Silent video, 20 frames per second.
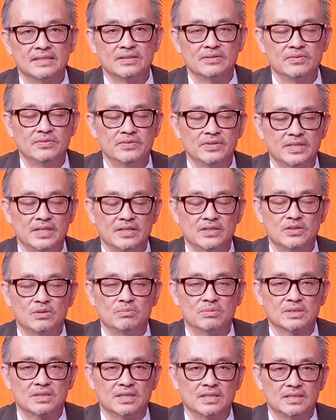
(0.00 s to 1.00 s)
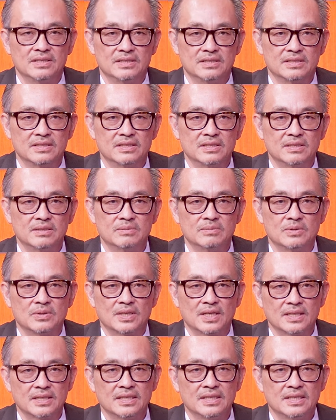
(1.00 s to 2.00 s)
thì quý vị hãy dùng cái thời lượng đó một
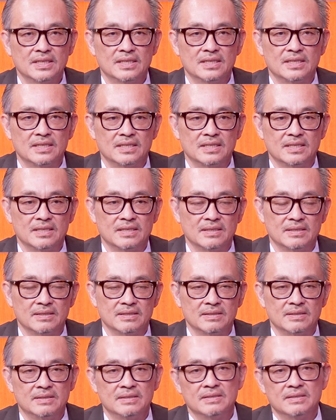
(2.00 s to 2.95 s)
cách à,